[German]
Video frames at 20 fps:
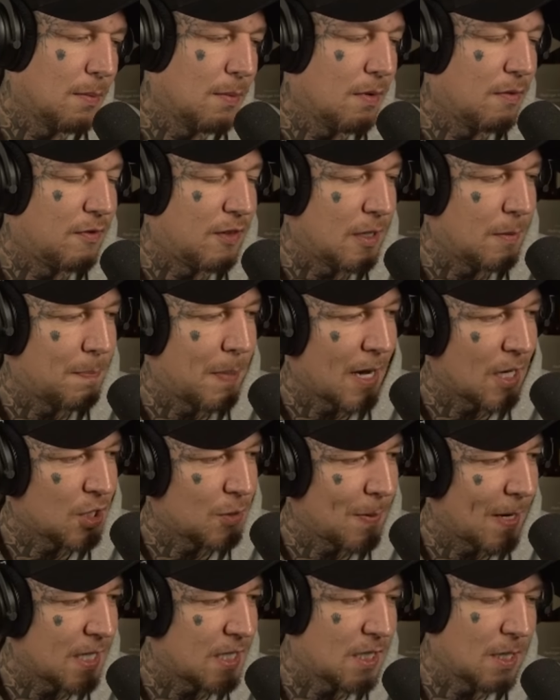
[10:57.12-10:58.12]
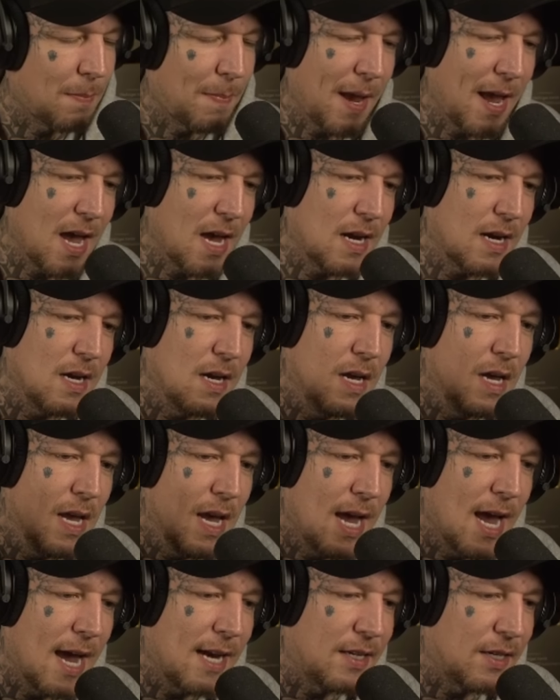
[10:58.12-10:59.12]
Wildpark Schwarze Berge,
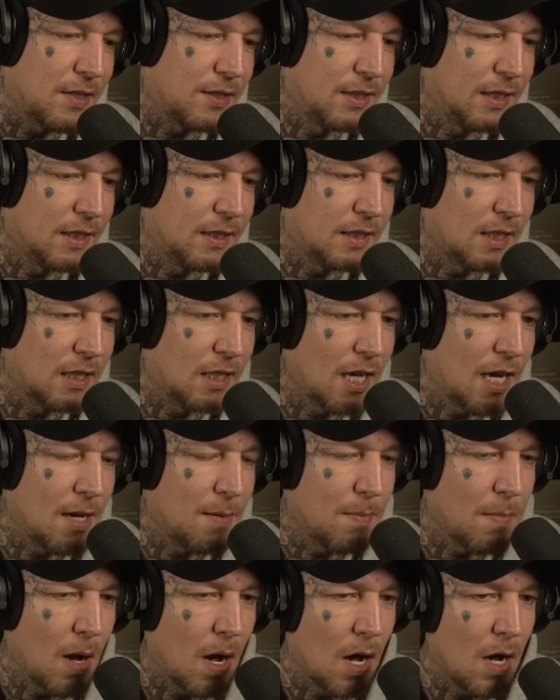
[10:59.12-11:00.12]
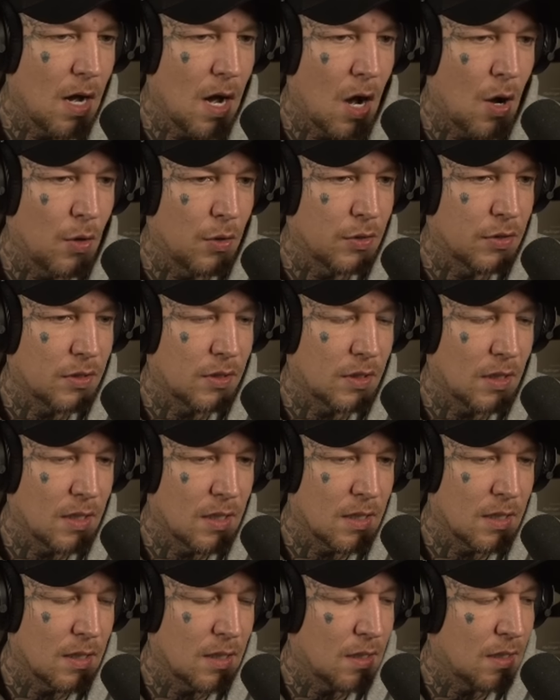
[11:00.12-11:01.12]
hätte es nicht gegeben aus
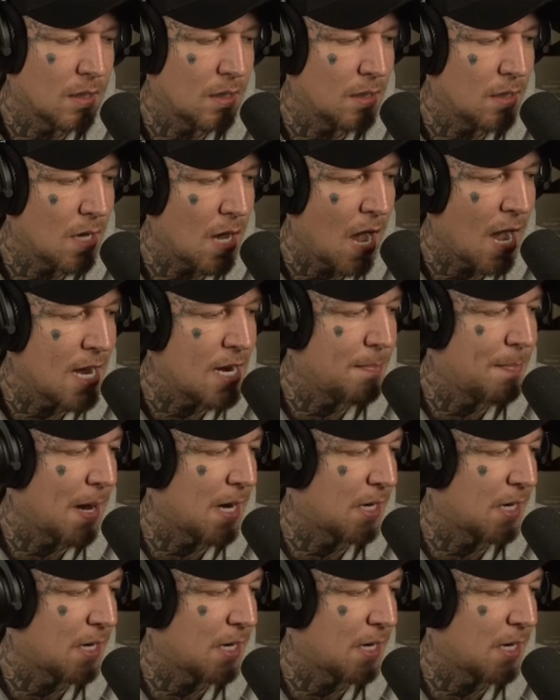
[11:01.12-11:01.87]
äh, Heidepark